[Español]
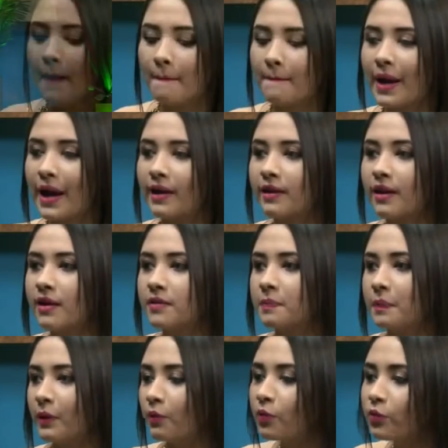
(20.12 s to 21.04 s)
varias
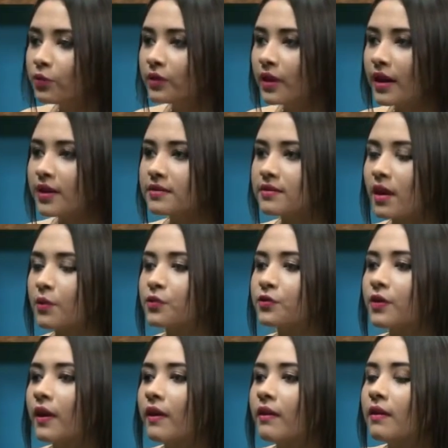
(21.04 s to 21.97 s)
preguntas a
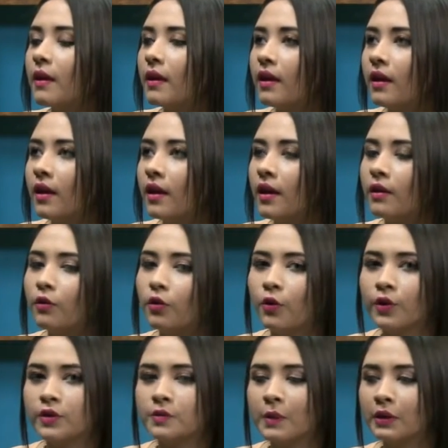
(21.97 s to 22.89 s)
usted eh,
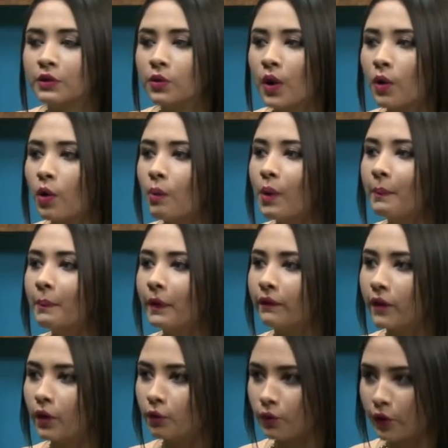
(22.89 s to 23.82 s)
con respecto a cómo
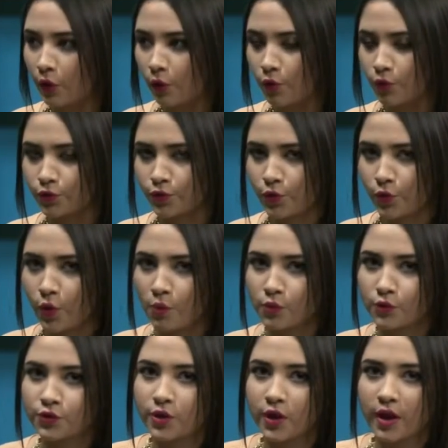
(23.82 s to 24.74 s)
emprender un negocio,
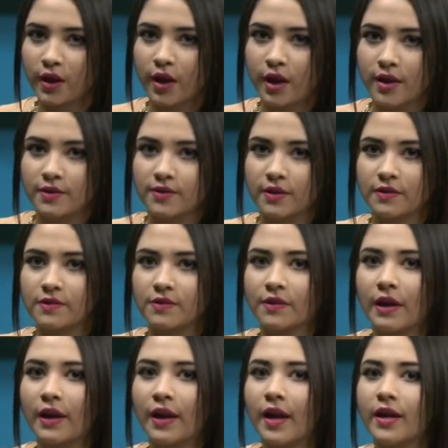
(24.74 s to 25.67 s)
cómo ser, si
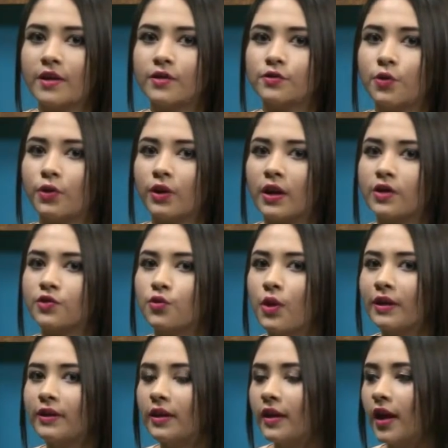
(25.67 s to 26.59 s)
existen leyes con relación
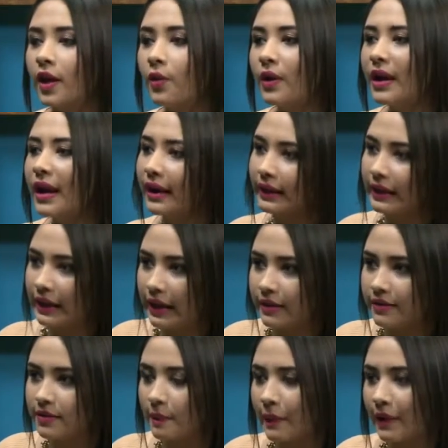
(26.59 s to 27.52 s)
al dinero y la
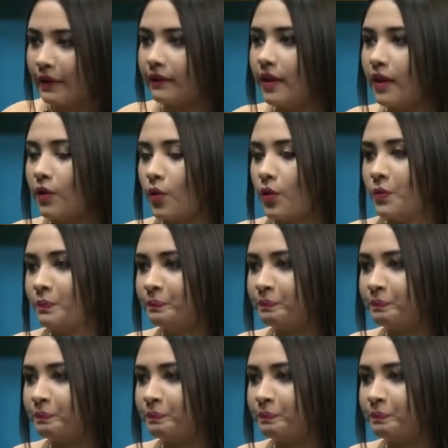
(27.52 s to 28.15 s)
riqueza para el día de hoy.